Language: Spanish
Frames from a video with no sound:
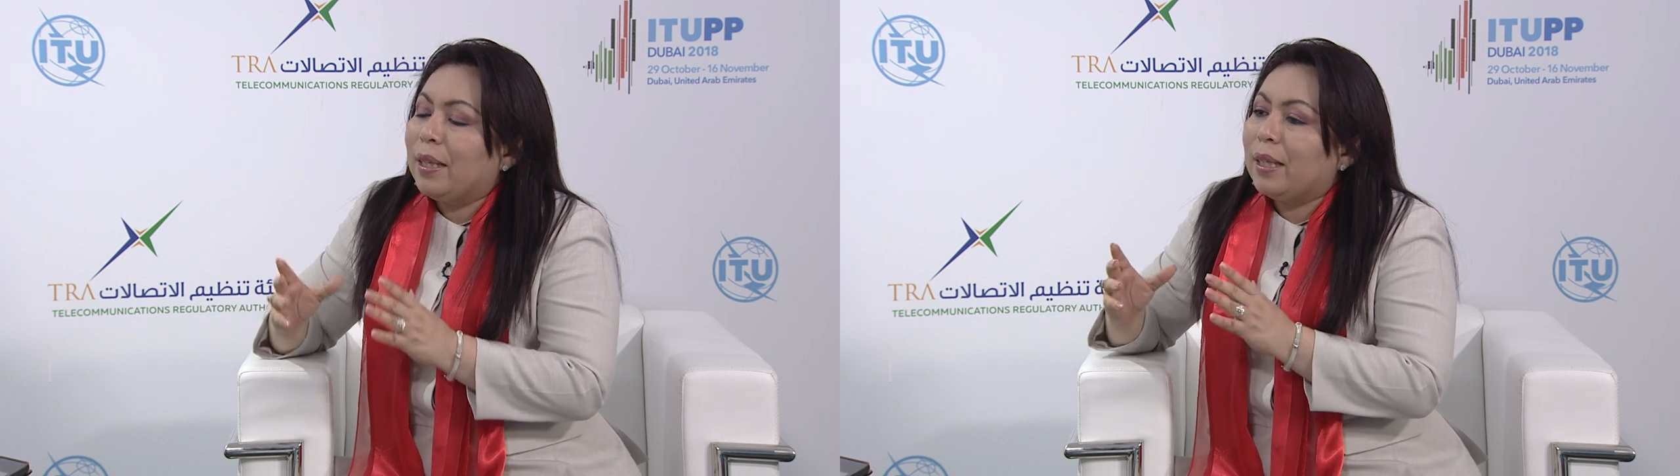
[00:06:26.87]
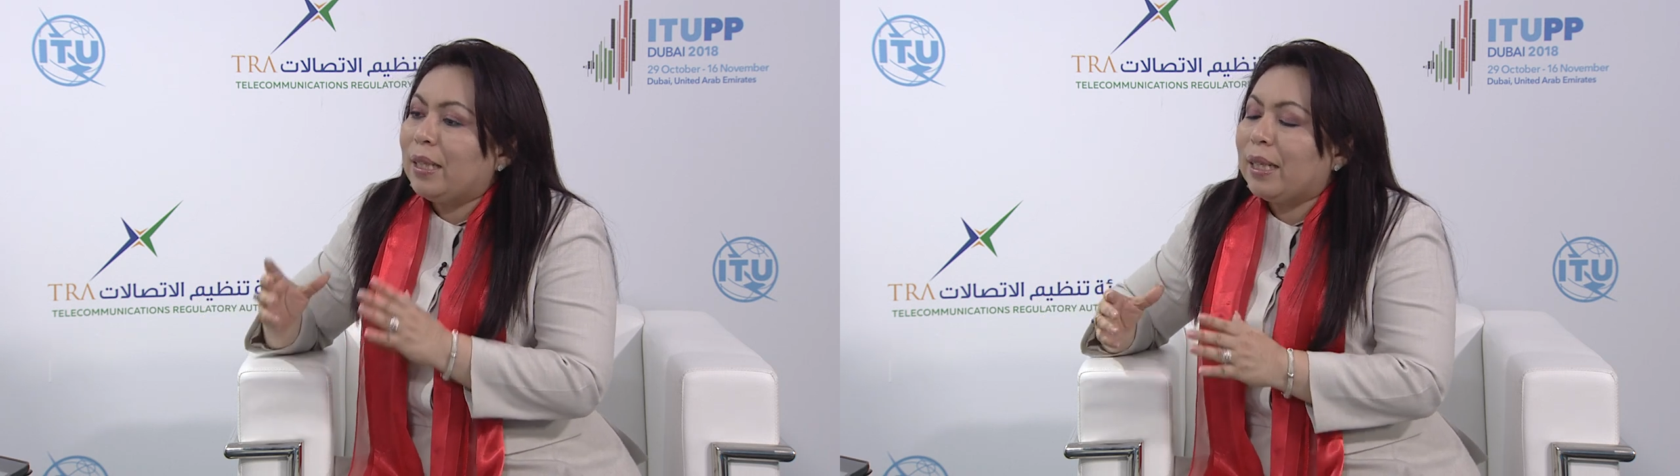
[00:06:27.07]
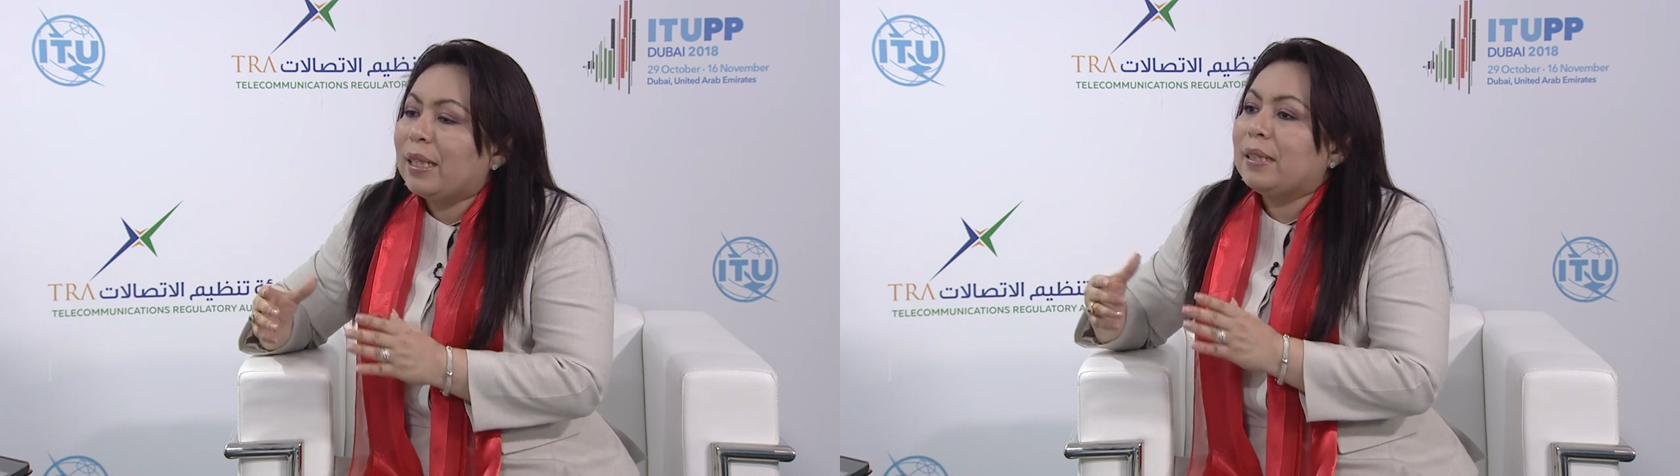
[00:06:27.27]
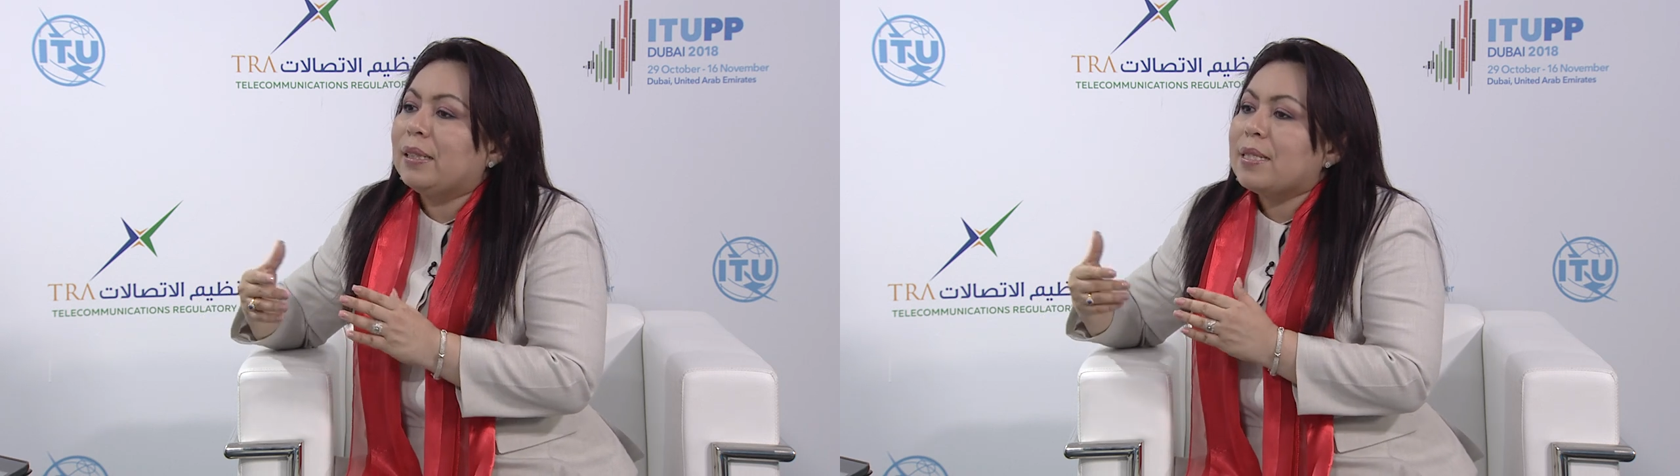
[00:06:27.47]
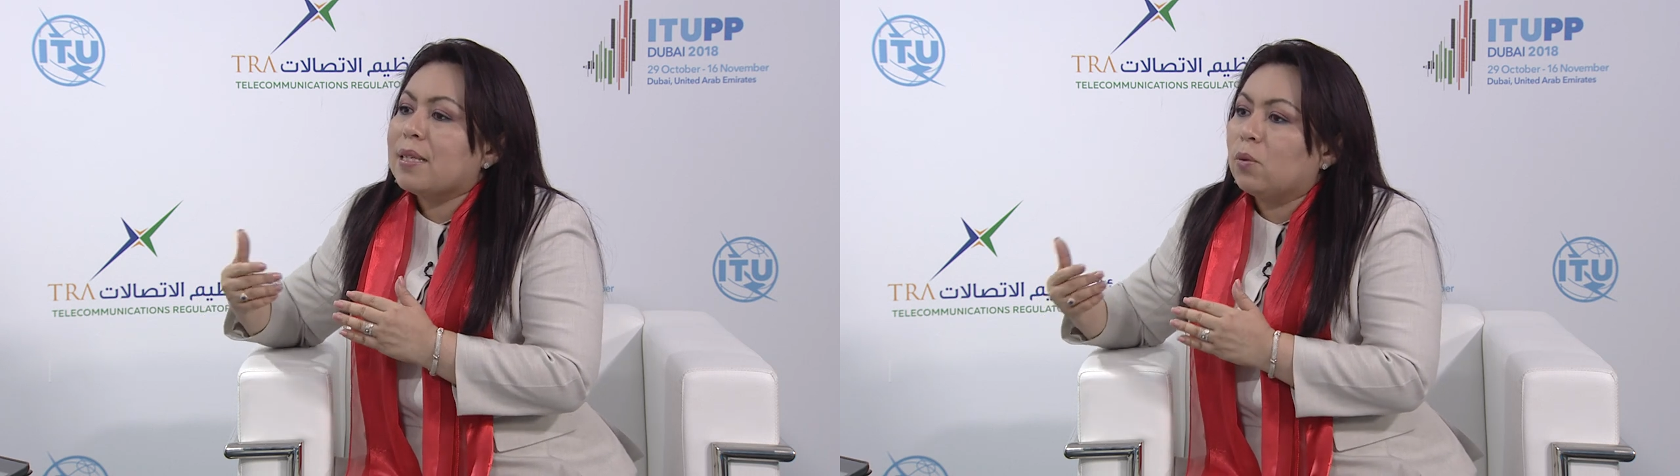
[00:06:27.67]
que le
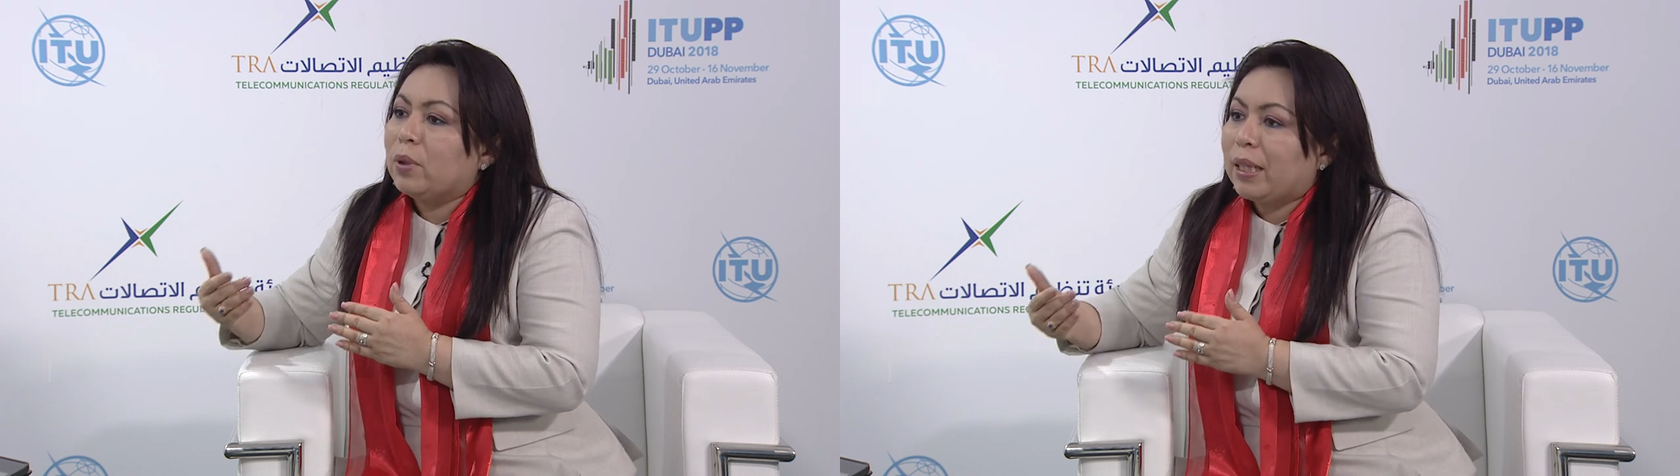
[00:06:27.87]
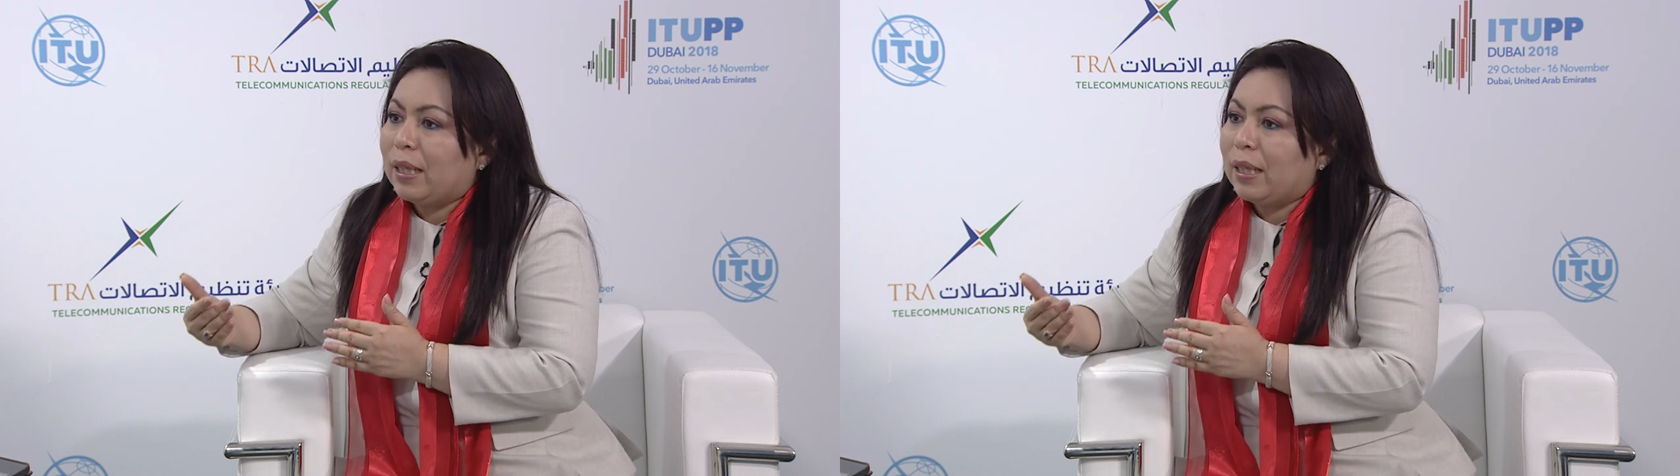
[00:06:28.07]
garanticen una